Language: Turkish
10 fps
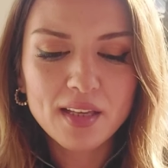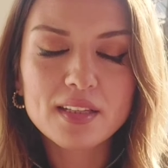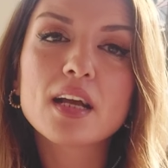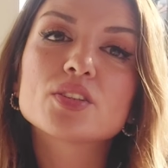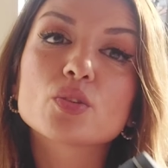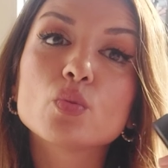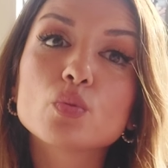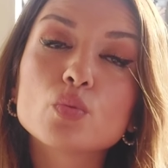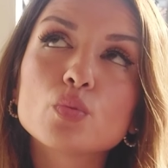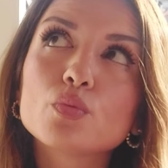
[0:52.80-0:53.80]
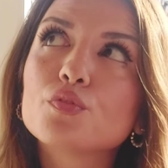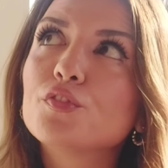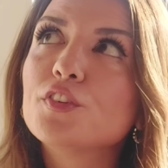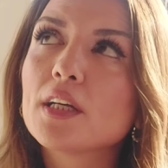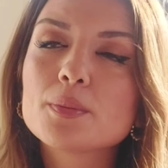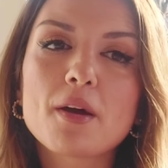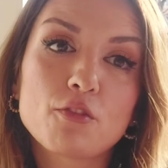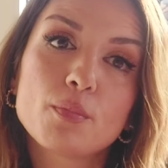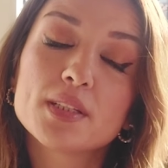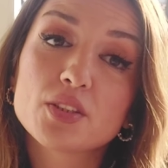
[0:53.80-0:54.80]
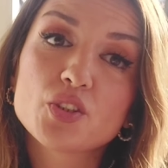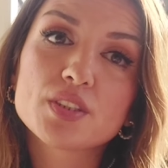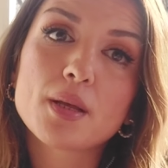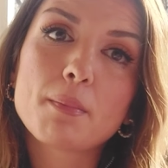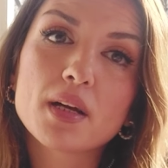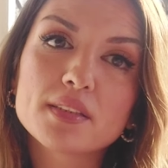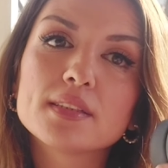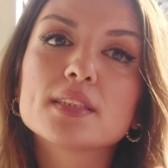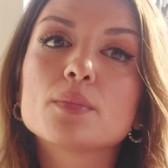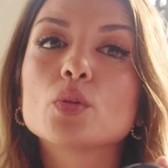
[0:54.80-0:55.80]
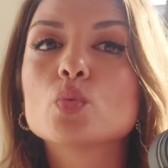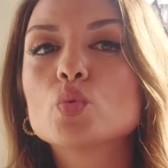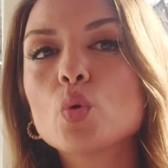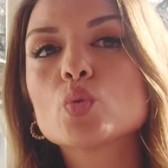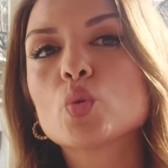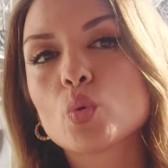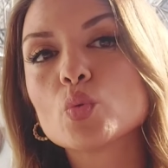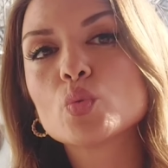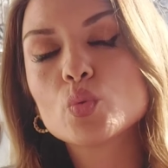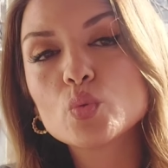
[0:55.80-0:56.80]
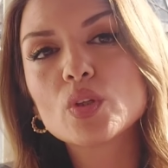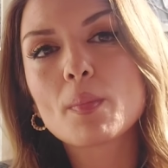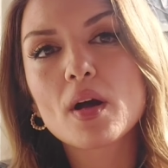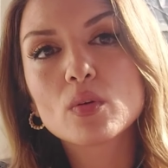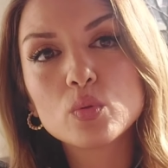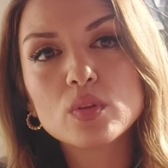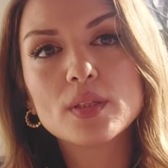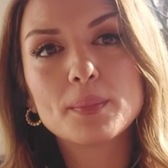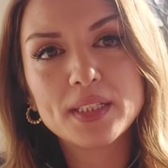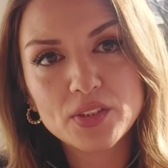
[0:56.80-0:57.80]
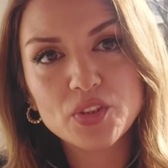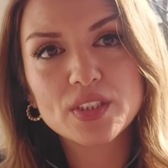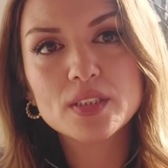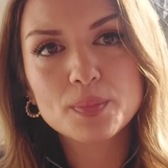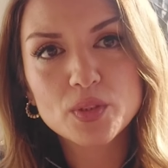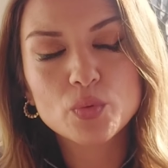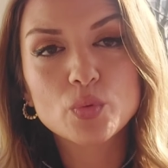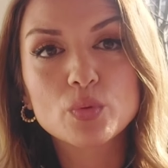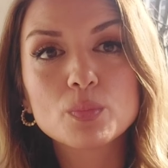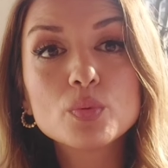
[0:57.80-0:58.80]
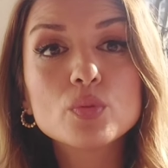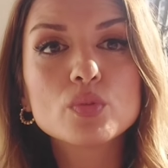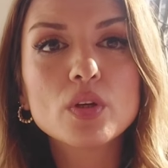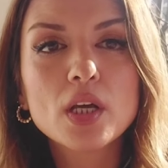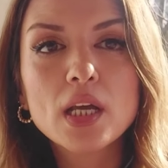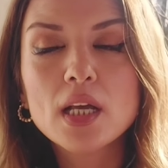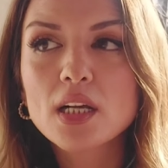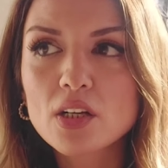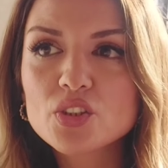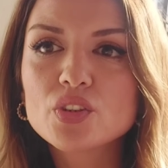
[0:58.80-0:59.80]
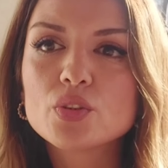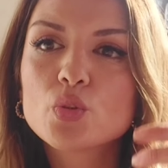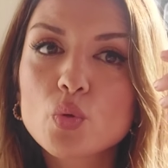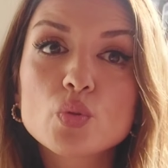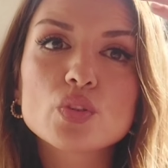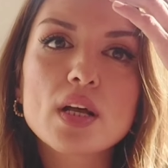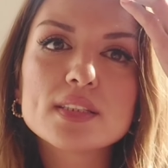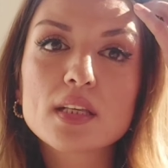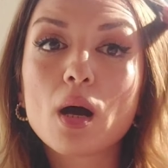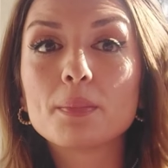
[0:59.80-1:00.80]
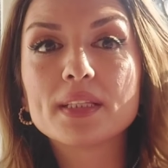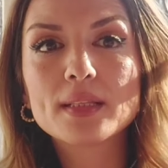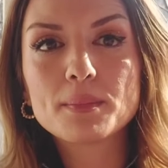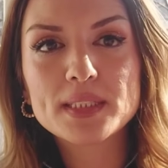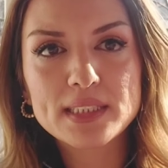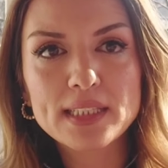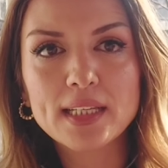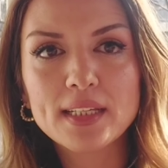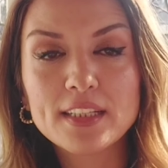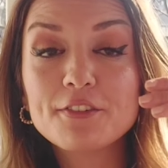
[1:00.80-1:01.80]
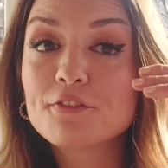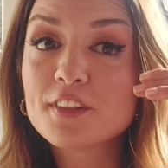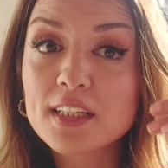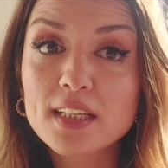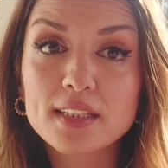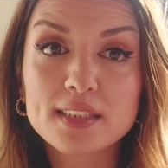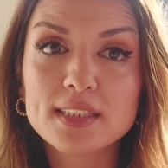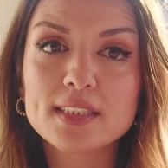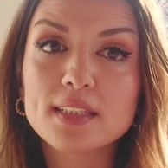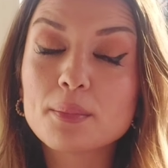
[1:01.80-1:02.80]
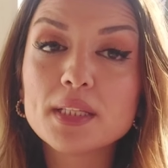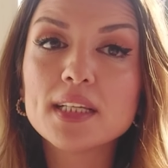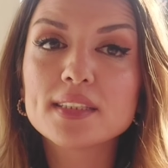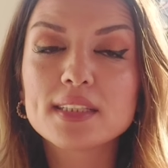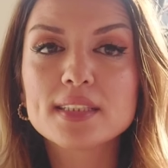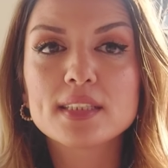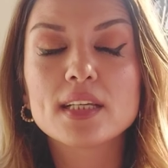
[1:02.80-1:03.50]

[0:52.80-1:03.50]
e, gerçekten fiyat performans açısından baktığınız zaman çok çok uzun zaman kullanabileceğiniz bir ürün. Bunun kaşları çok güzel sabitlemesi, lifting etkisi, lamine etkisi